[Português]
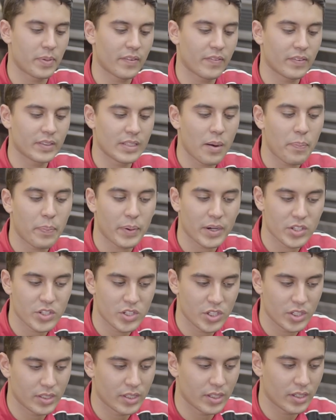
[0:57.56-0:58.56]
Para dar a
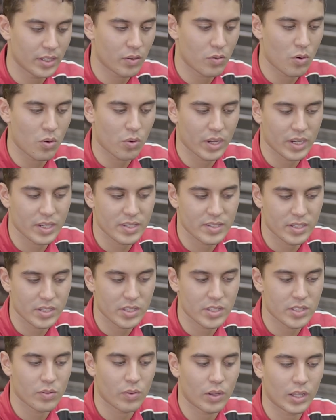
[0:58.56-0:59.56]
partida em qualquer
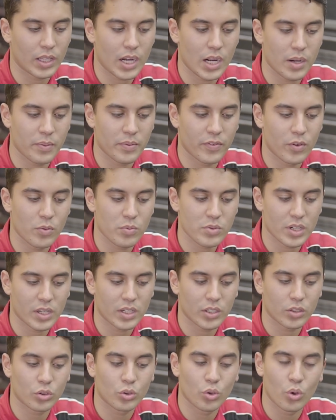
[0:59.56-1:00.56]
seja seu alarme, vamos
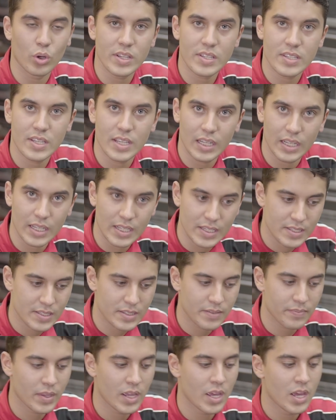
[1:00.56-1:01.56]
usar dois
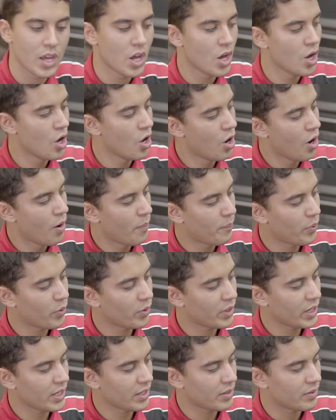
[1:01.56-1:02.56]
relés.
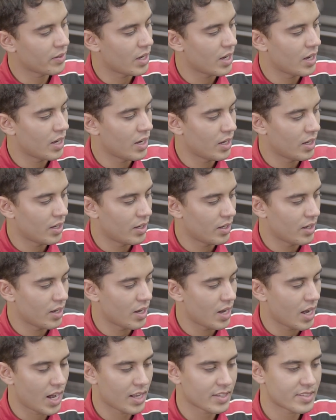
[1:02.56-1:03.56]
Porém,
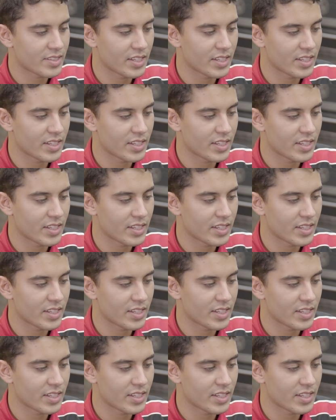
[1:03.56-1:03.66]
a